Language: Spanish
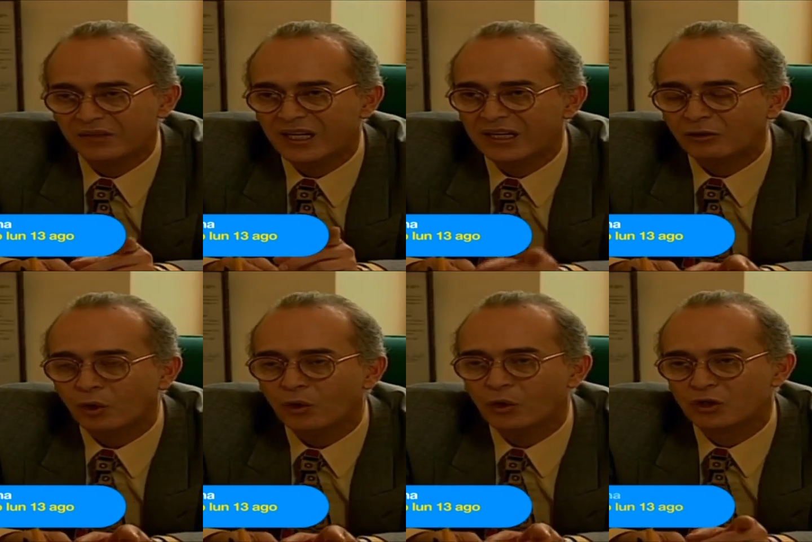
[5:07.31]
dele
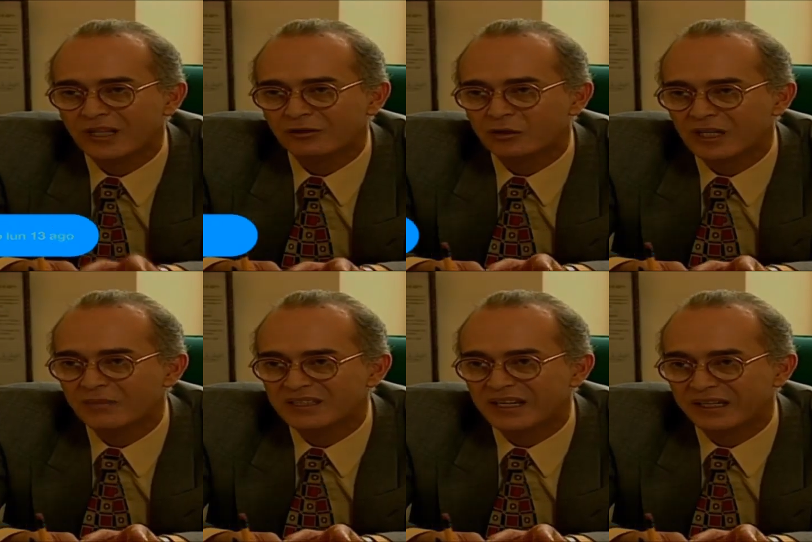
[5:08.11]
todos los datos que
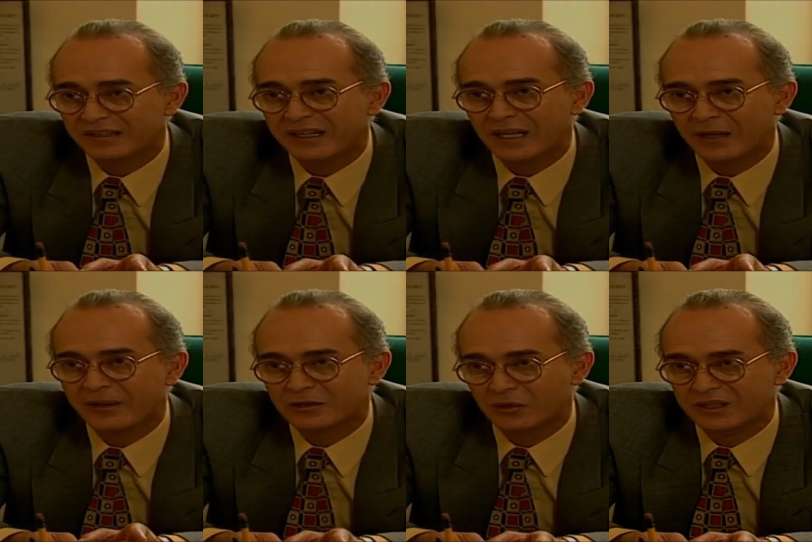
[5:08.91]
mi secretaria le
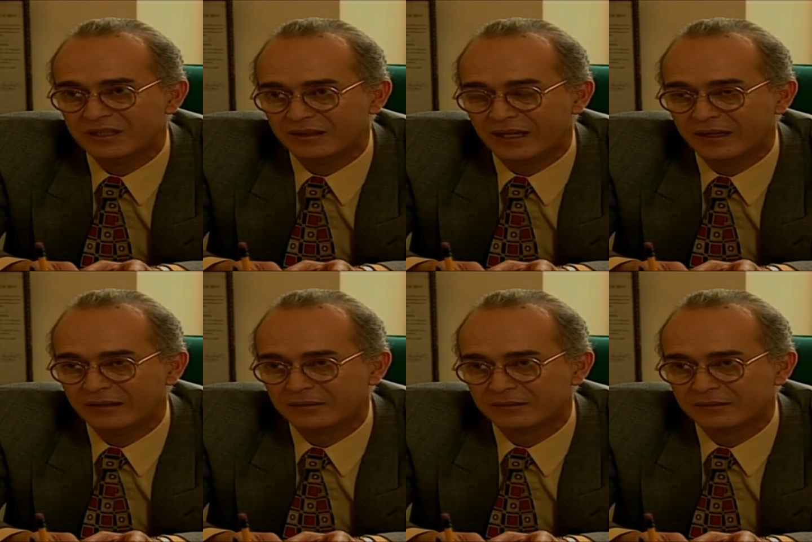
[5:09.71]
va a solicitar.